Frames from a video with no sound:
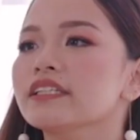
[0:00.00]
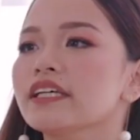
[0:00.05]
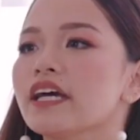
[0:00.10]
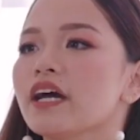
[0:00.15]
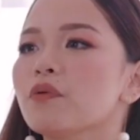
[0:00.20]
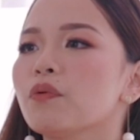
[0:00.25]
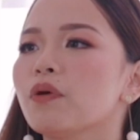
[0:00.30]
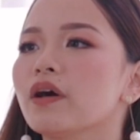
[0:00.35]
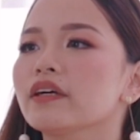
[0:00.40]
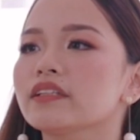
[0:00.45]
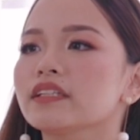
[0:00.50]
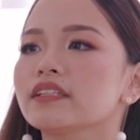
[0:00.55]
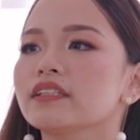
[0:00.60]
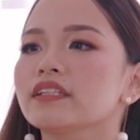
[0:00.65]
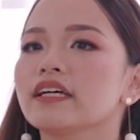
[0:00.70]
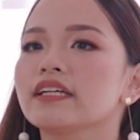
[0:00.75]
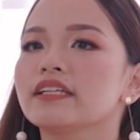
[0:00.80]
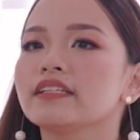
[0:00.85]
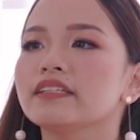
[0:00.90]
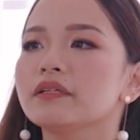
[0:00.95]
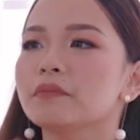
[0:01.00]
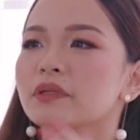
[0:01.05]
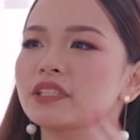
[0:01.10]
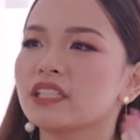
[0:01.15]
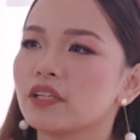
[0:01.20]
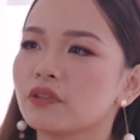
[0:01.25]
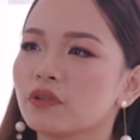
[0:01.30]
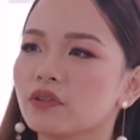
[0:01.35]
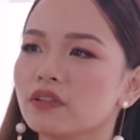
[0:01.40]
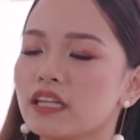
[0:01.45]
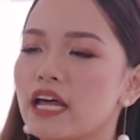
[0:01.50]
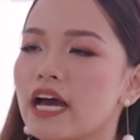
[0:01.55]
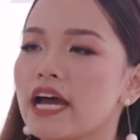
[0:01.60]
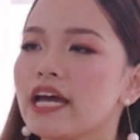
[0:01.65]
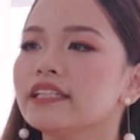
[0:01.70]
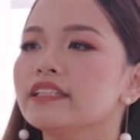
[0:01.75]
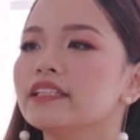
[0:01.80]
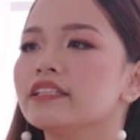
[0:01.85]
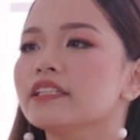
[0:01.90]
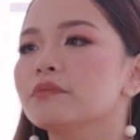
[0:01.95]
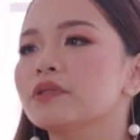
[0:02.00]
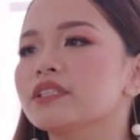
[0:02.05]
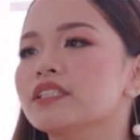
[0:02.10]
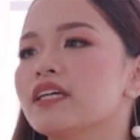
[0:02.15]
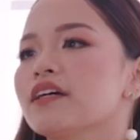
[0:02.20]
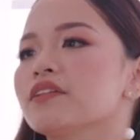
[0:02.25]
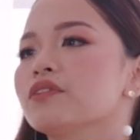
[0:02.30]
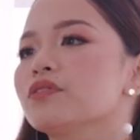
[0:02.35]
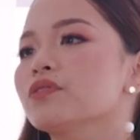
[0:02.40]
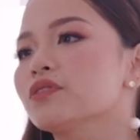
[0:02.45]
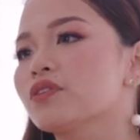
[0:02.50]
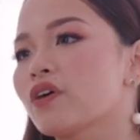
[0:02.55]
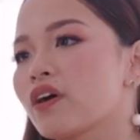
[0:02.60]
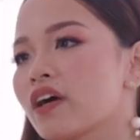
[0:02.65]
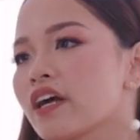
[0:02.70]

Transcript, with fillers: Kasi I wanted na hindi masyadong light, hindi masyadong